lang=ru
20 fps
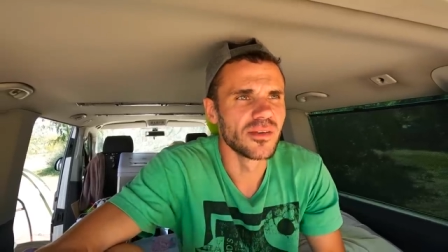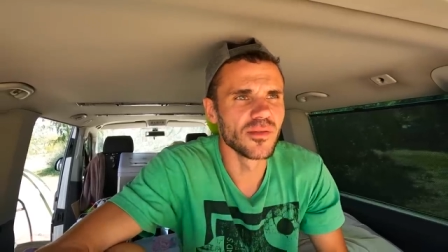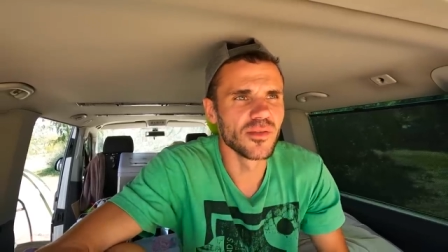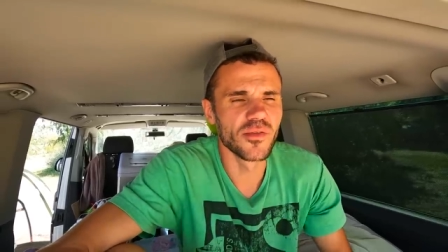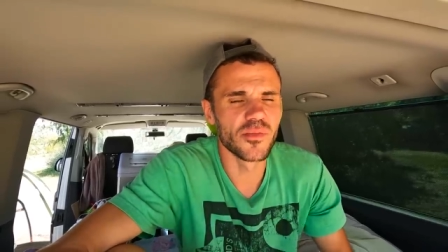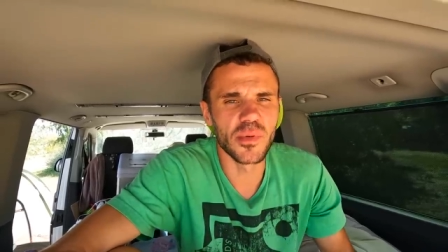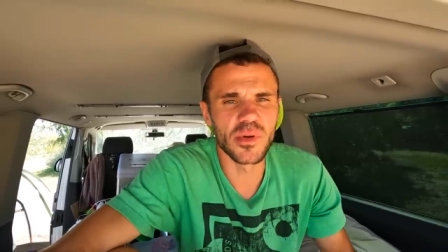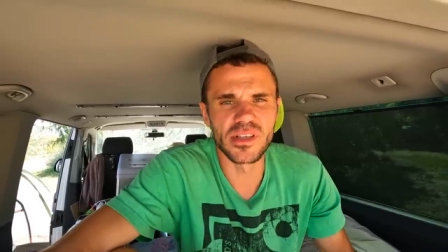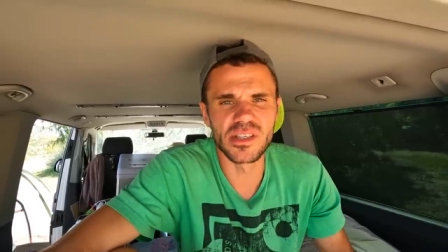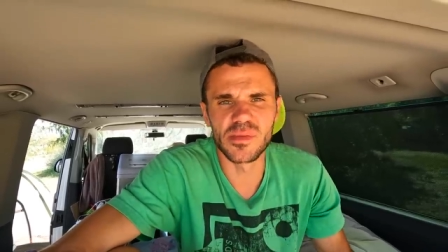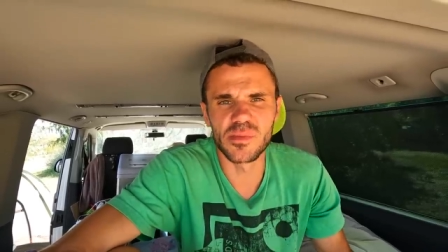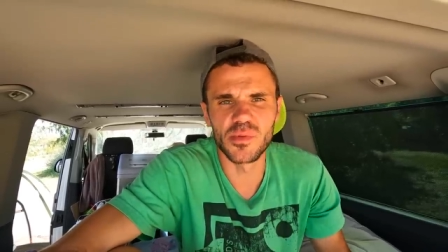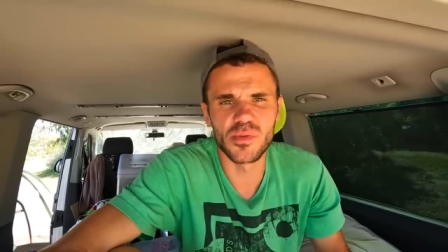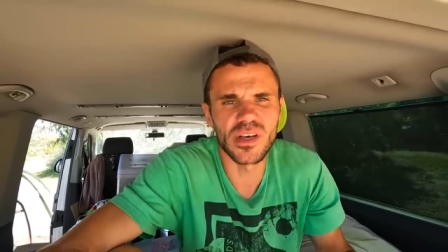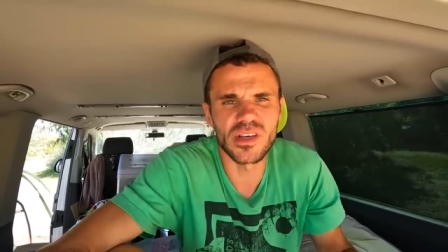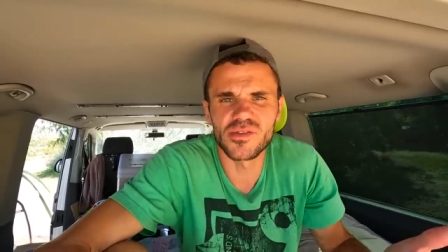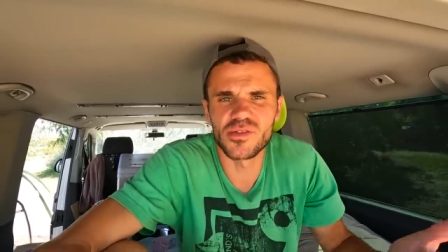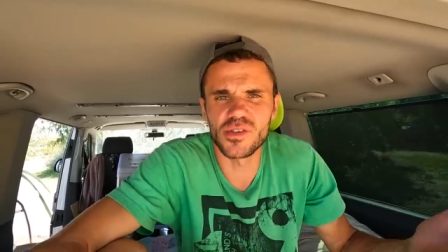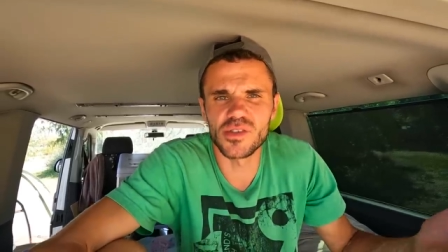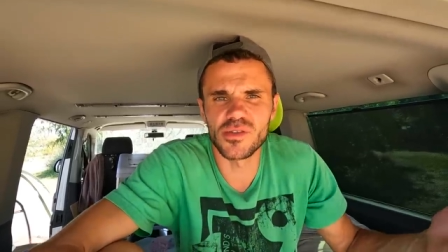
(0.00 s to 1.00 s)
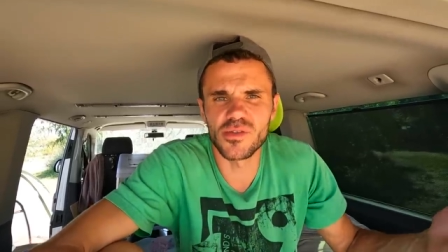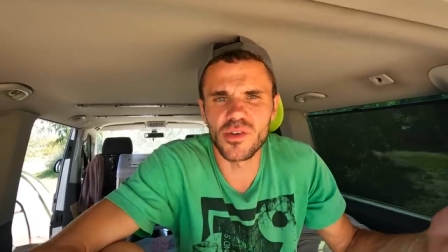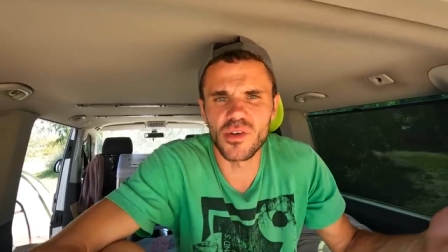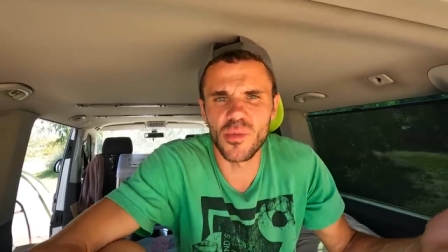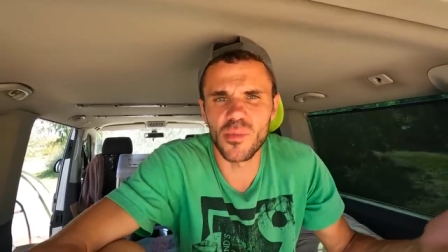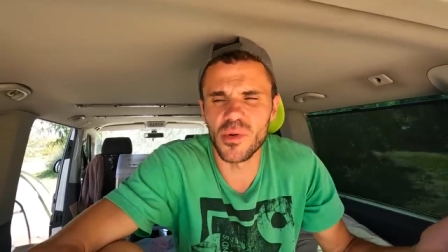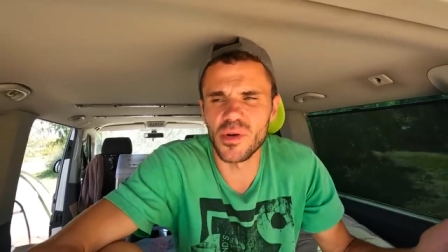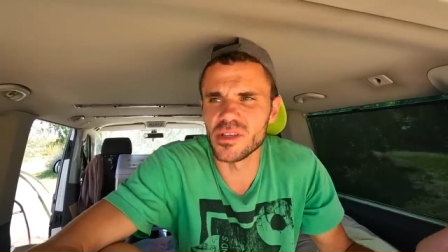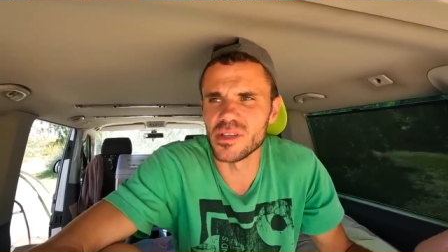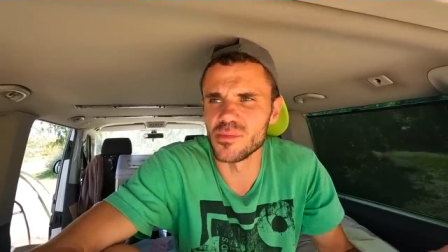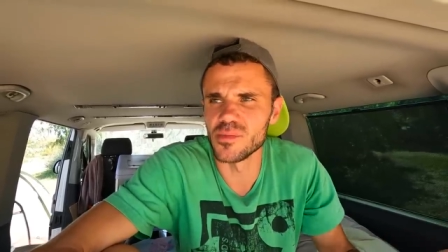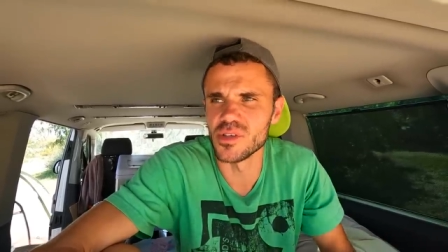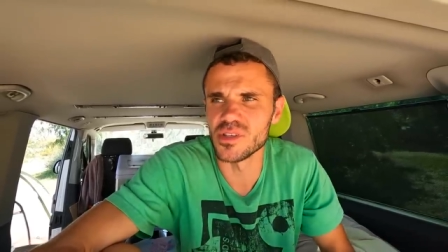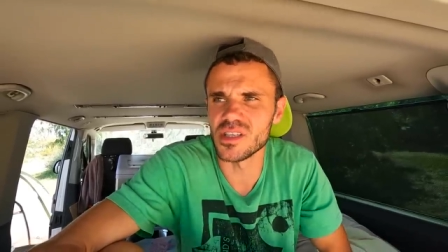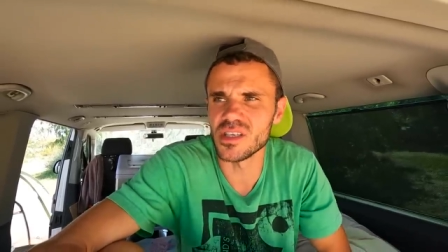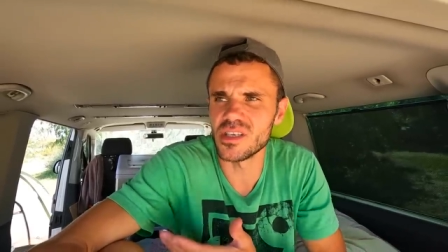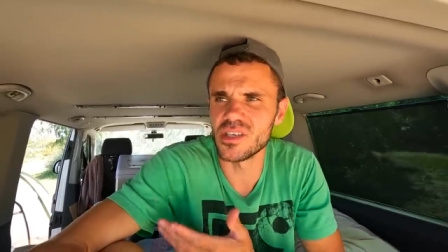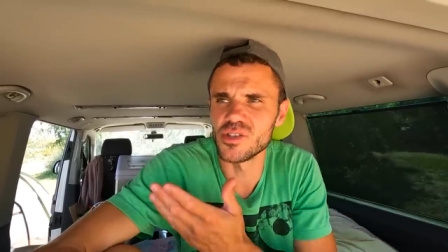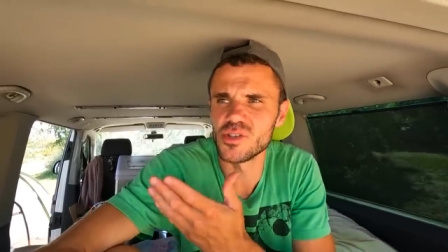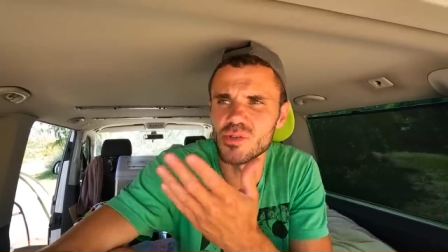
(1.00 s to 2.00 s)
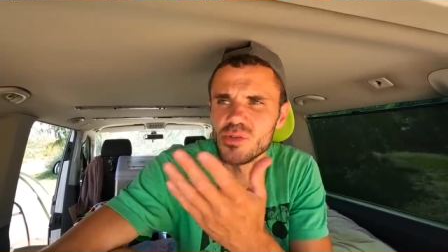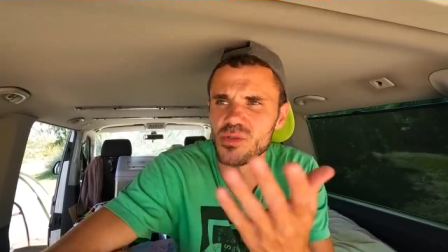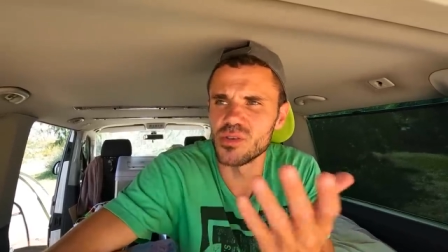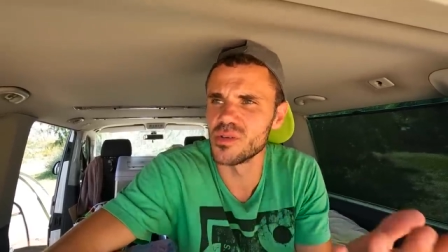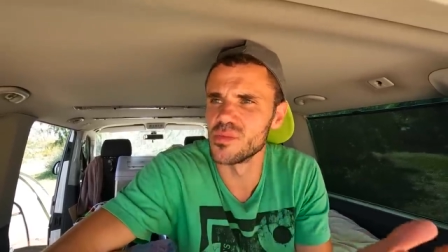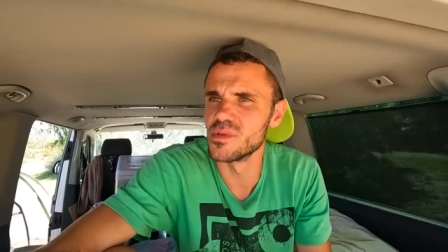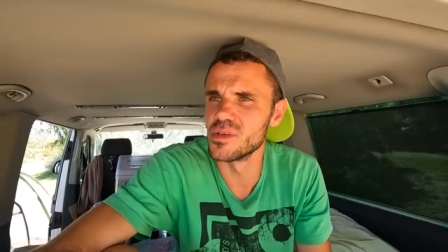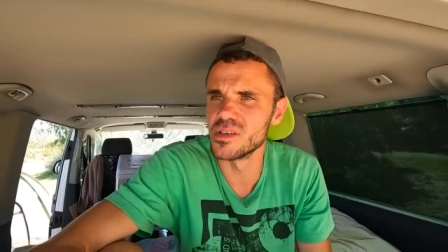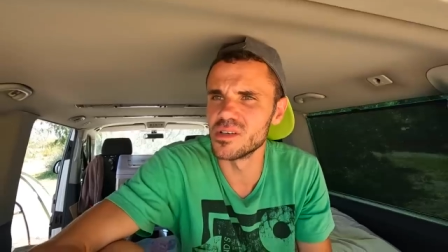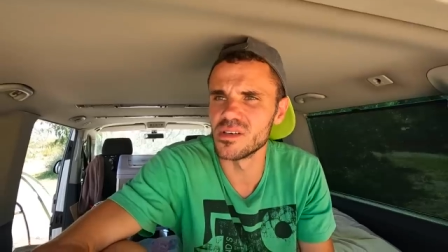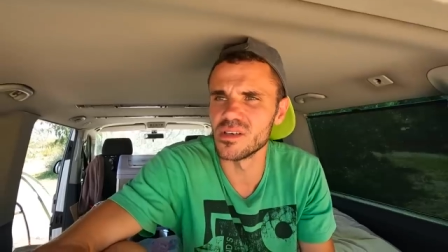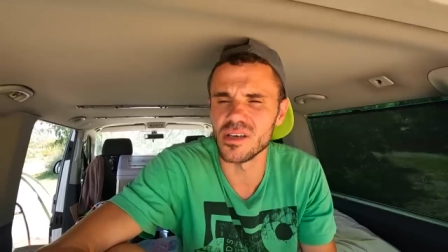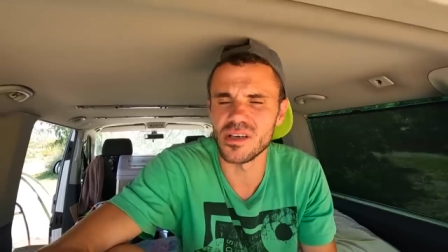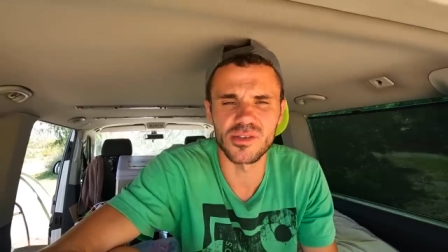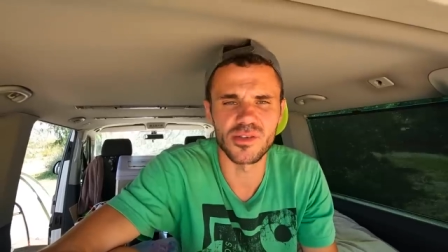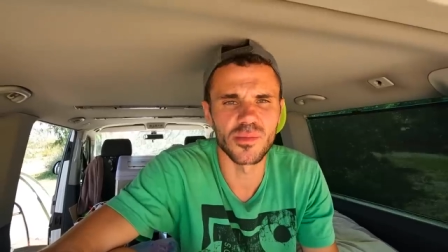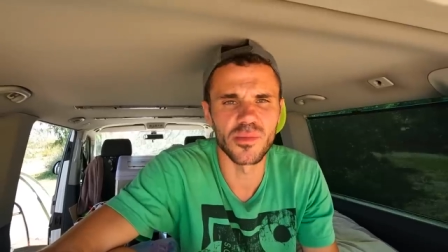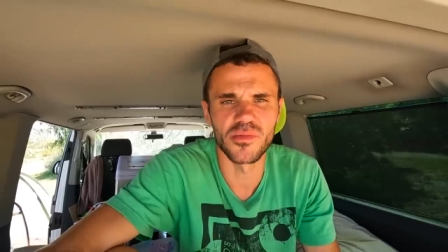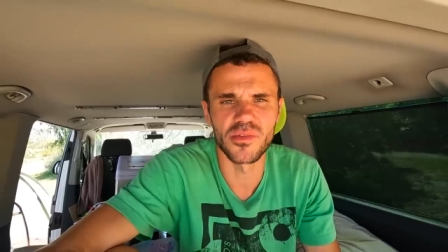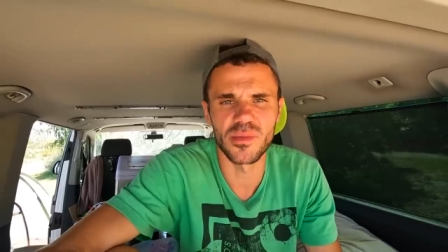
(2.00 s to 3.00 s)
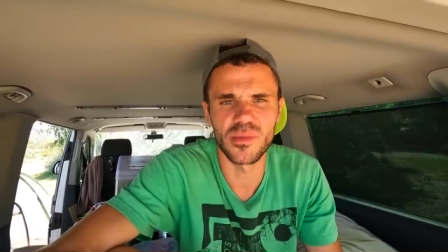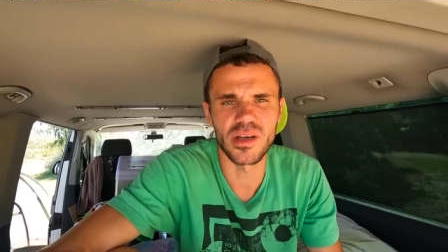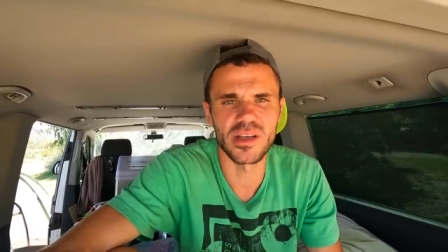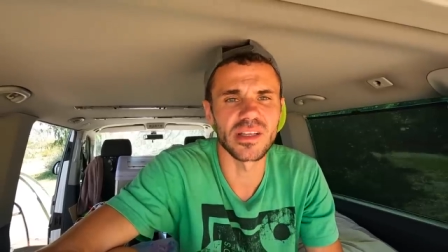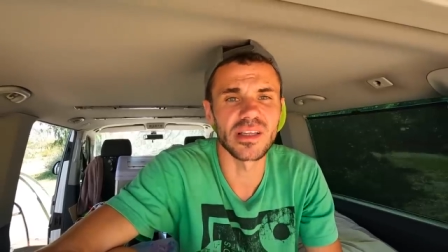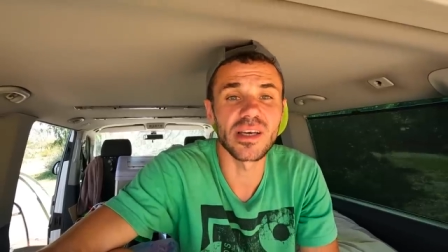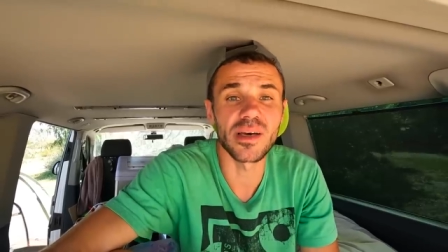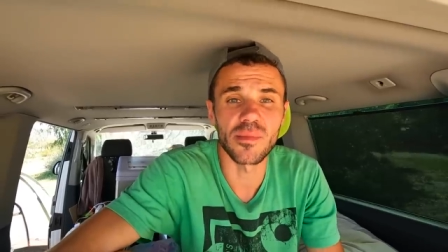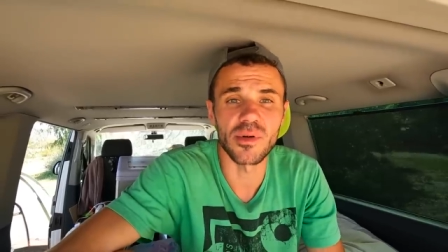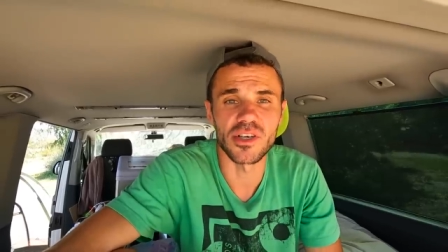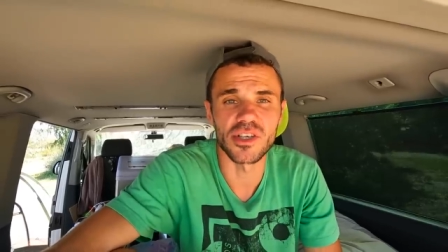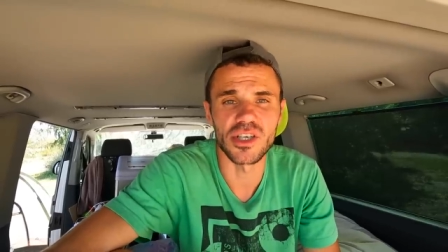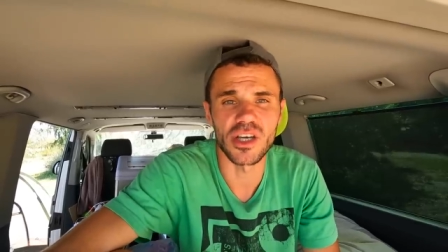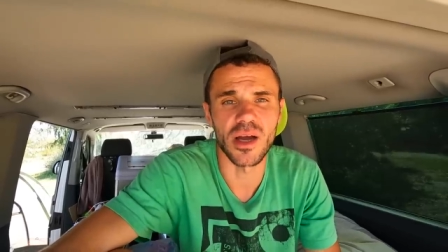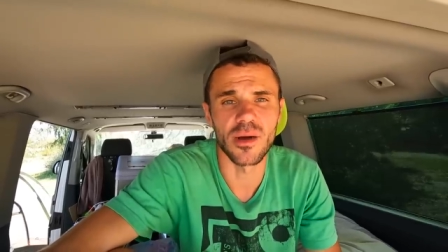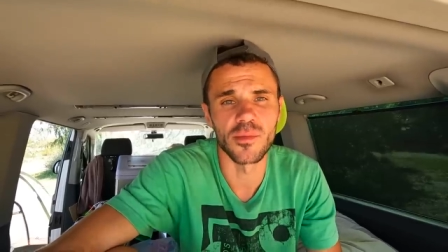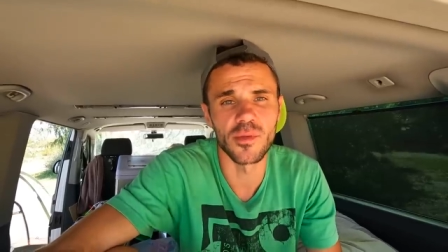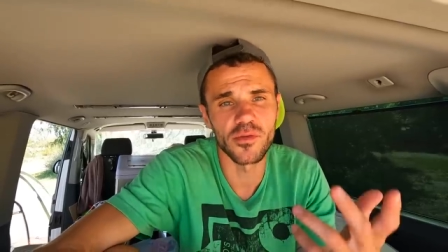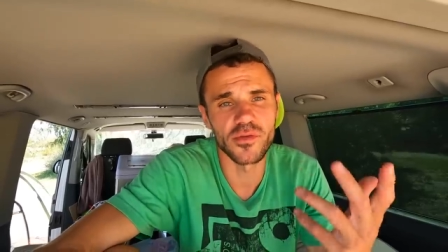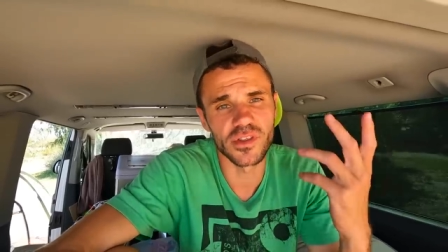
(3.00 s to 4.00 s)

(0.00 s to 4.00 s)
Ну и в принципе у нас все свое, поэтому на такие штуки мы особо внимания не обращаем,